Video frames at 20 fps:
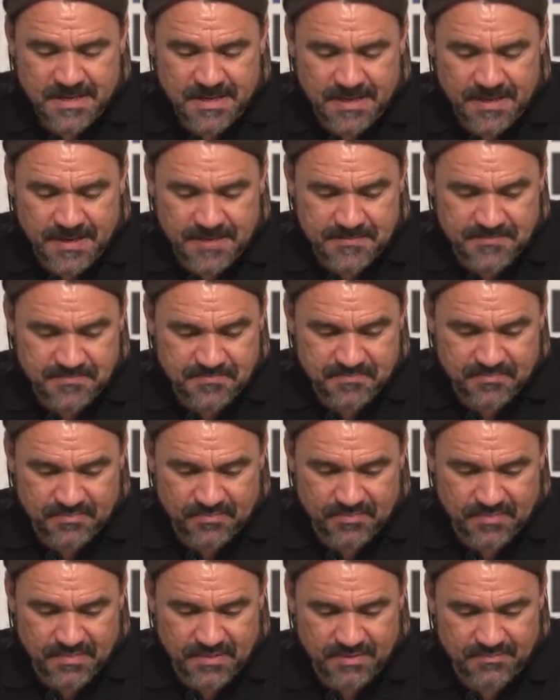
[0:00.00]
Ähm,
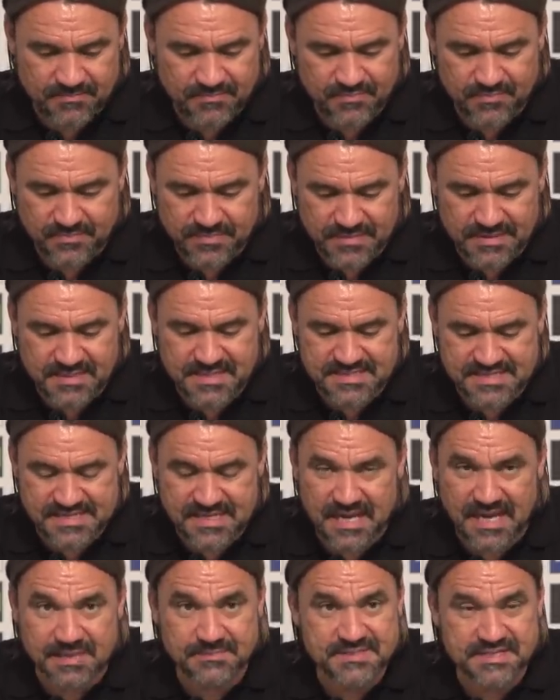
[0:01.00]

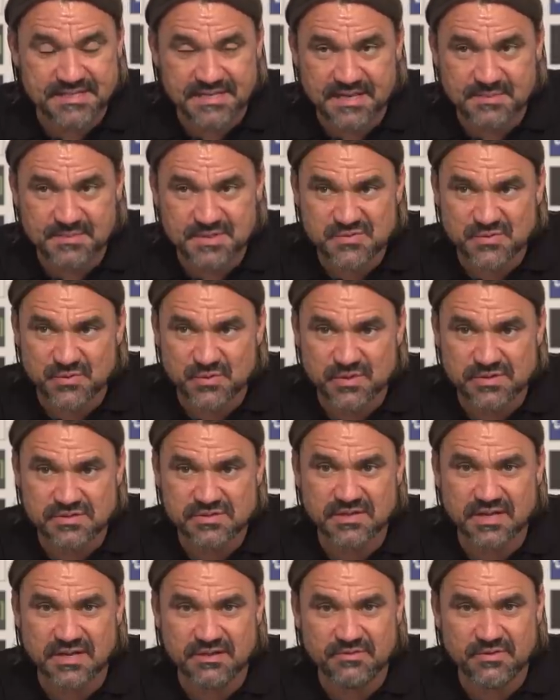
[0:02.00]
das Halbzeitergebnis von 0
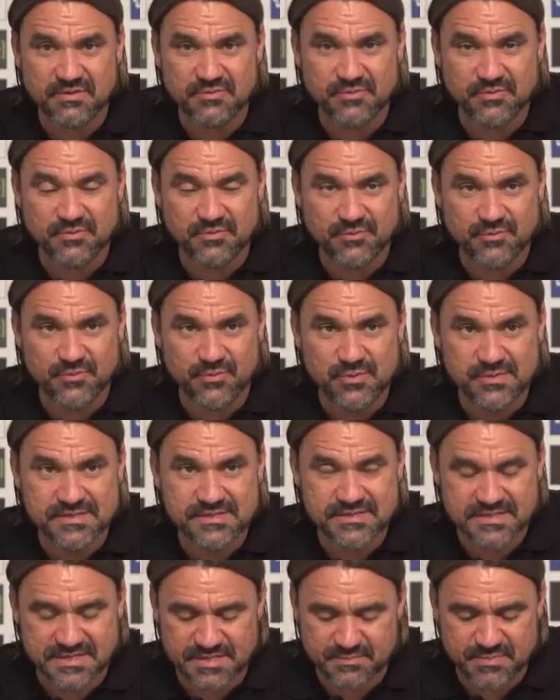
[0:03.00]
zu 3 war,
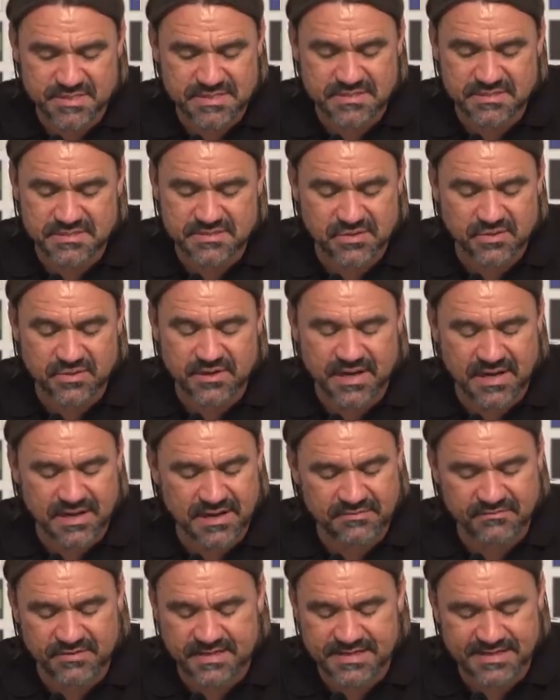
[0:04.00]
fühlte sich ein bisschen surreal
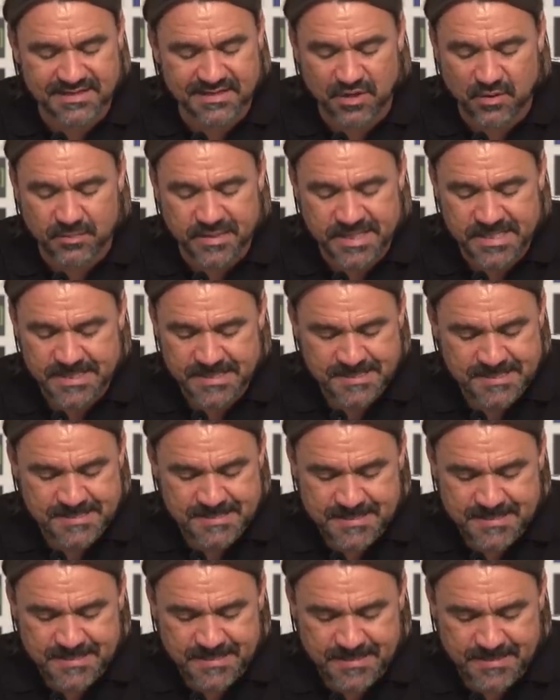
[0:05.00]
an, weil ich glaube,
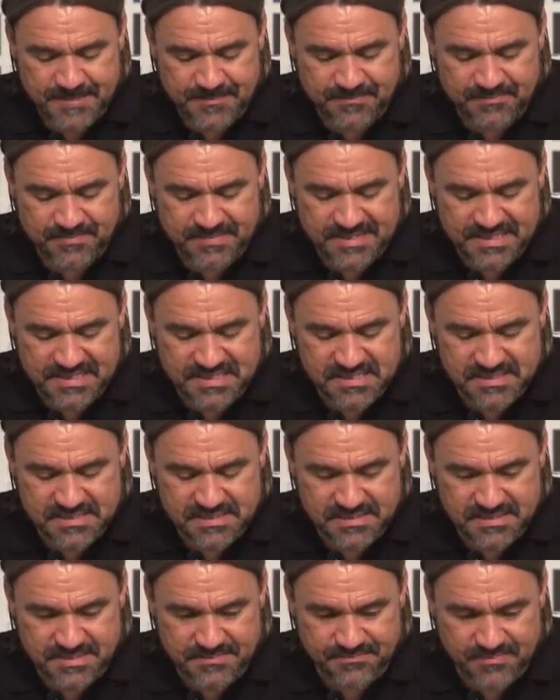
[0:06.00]
ähm,
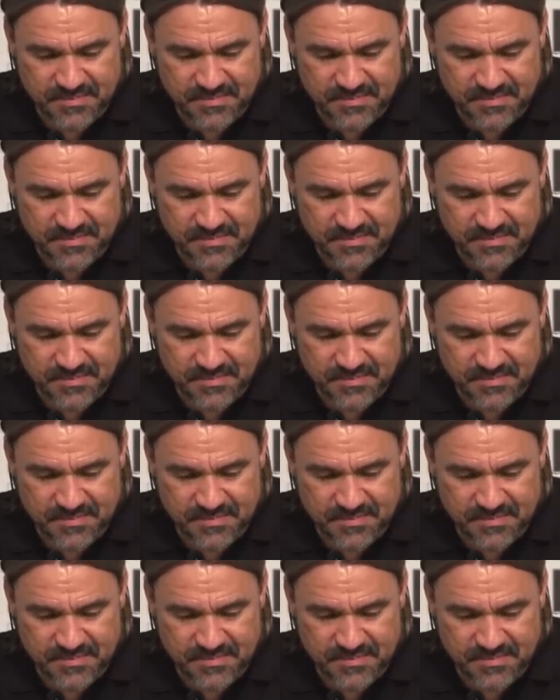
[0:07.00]
dass